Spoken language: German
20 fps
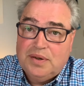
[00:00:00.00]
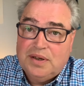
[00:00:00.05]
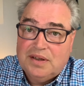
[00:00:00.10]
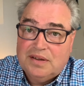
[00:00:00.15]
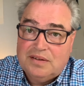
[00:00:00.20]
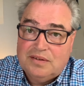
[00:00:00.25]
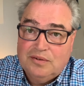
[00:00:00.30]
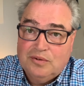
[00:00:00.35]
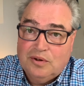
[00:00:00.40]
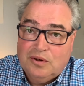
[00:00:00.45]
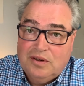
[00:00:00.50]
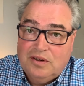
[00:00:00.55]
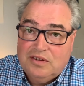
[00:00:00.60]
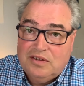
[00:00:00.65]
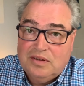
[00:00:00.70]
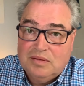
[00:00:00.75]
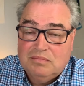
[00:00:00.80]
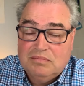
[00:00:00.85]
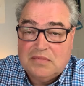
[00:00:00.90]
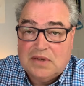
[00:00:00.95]
hat
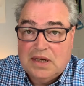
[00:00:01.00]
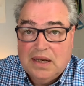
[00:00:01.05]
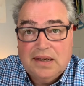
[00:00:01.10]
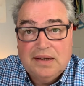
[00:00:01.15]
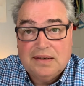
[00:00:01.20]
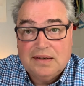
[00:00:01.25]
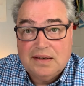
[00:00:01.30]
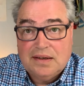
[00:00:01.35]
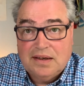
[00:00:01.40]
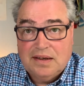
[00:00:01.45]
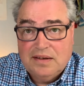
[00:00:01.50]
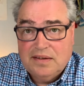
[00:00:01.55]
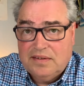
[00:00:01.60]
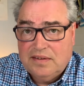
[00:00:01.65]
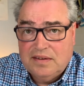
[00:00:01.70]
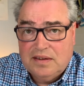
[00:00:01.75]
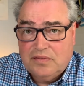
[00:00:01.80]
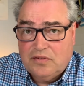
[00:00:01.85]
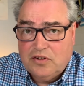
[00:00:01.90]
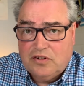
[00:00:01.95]
neulich im kleinen Kreis
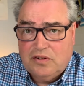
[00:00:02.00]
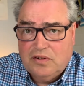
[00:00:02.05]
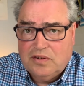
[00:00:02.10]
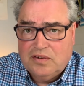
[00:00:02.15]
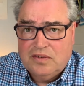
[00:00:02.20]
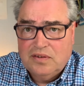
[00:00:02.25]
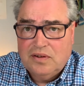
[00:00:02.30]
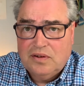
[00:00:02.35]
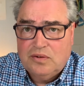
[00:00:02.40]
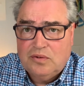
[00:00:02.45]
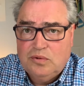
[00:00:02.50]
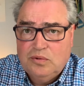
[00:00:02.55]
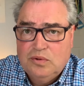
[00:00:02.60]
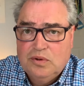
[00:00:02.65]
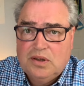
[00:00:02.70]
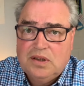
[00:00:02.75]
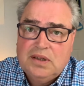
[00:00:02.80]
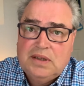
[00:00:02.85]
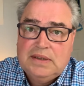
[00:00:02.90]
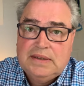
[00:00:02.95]
hinter verschlossener
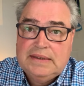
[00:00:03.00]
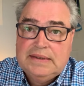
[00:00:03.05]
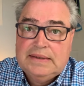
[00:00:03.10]
Tür